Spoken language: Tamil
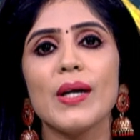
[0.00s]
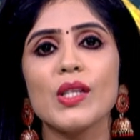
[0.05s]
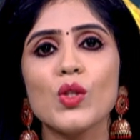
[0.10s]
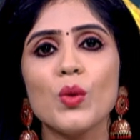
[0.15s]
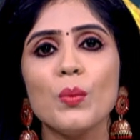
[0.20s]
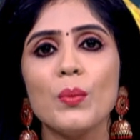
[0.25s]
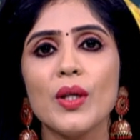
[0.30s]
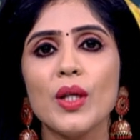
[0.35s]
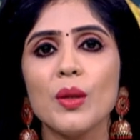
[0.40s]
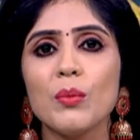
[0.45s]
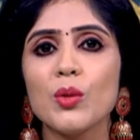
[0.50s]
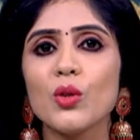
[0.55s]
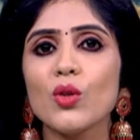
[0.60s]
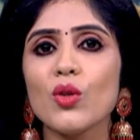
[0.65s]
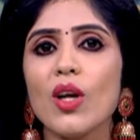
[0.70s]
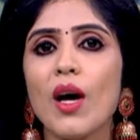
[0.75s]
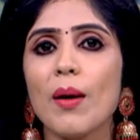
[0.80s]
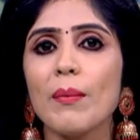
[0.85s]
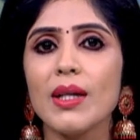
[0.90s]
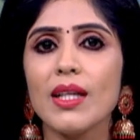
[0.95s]
பசும்பொன்
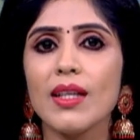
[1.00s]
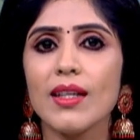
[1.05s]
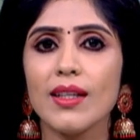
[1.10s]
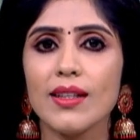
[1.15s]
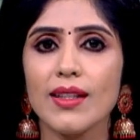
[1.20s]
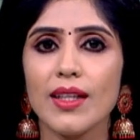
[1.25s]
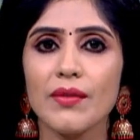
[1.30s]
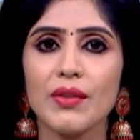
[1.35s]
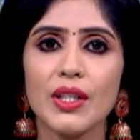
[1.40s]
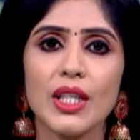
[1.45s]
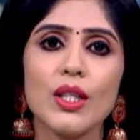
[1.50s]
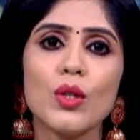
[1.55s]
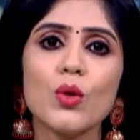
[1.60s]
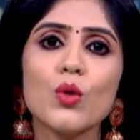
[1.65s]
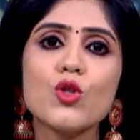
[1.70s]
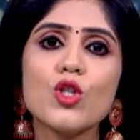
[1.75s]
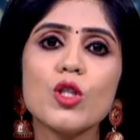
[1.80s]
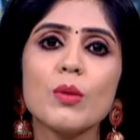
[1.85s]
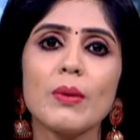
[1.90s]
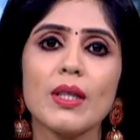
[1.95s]
முத்துராமலிங்க
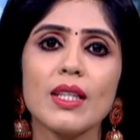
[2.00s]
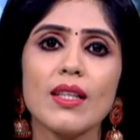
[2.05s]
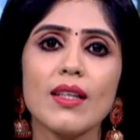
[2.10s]
தேவரின் நூற்று